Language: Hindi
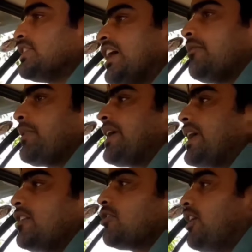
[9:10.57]
तो यहाँ पे
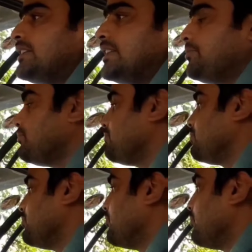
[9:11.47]
है द्वीप
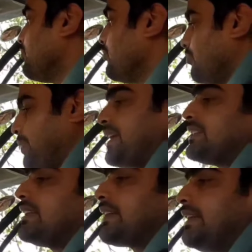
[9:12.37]

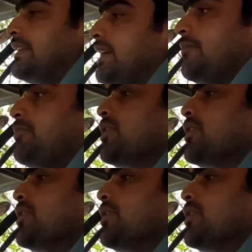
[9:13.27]
पैदन के लिए